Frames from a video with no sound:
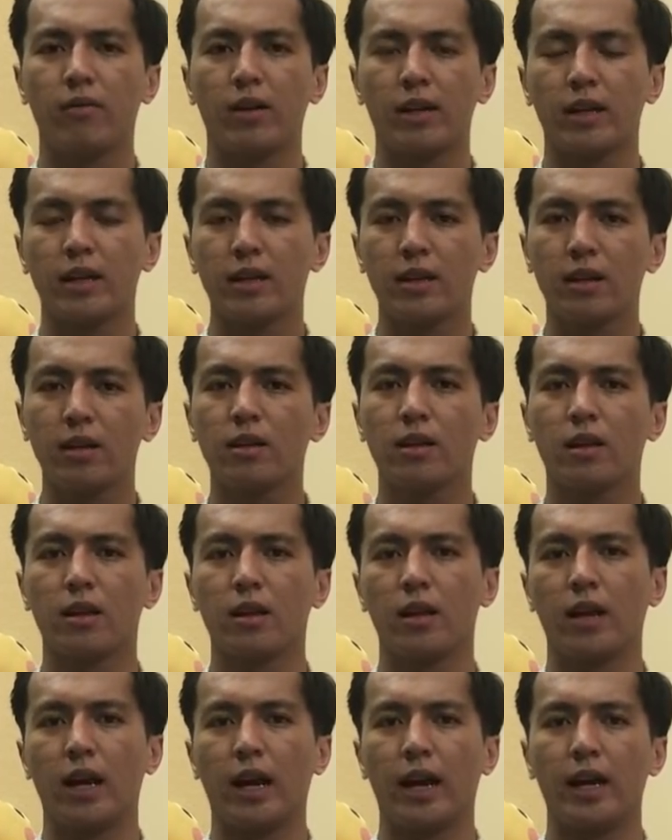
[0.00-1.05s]
và thấy thích
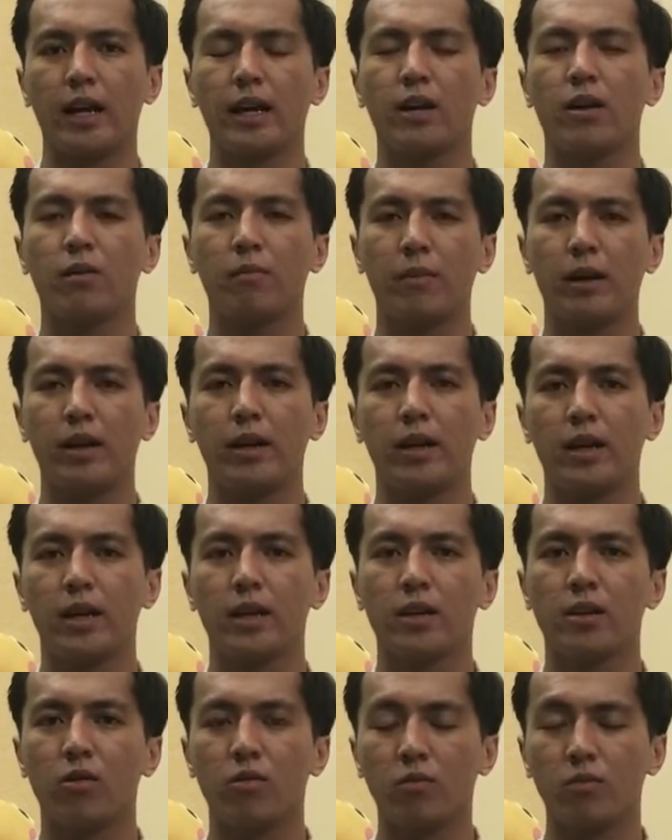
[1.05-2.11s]
thì hãy comment
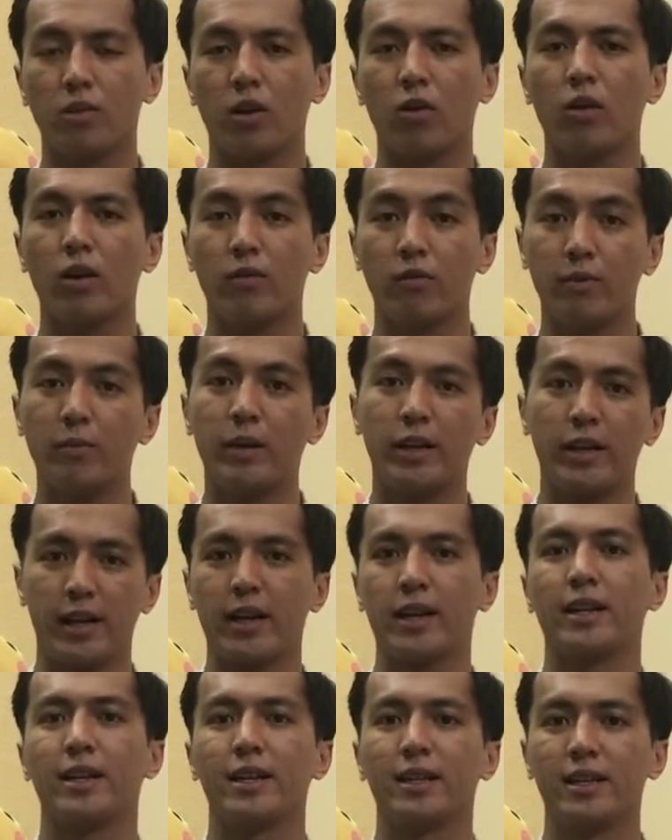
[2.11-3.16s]
để cùng thảo luận với mình
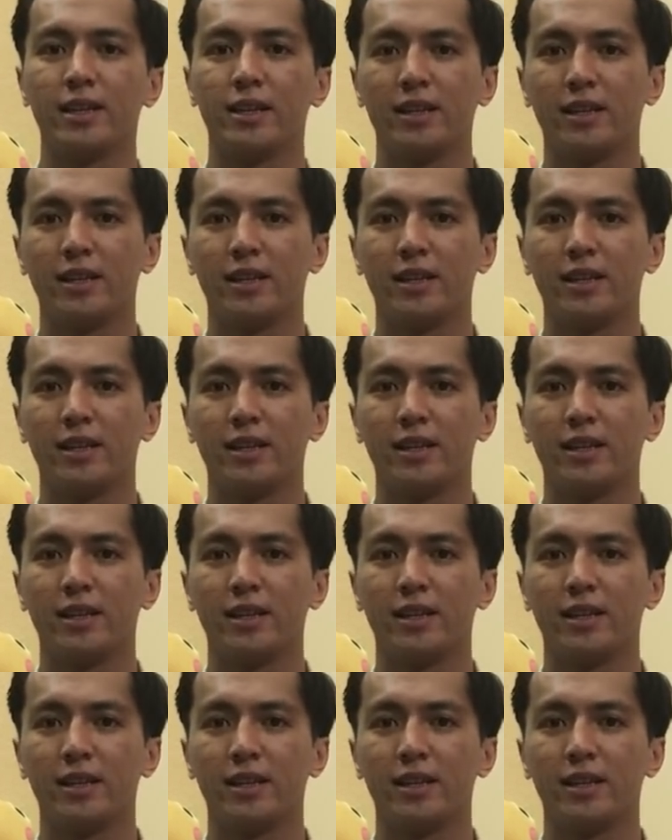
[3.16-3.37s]
nha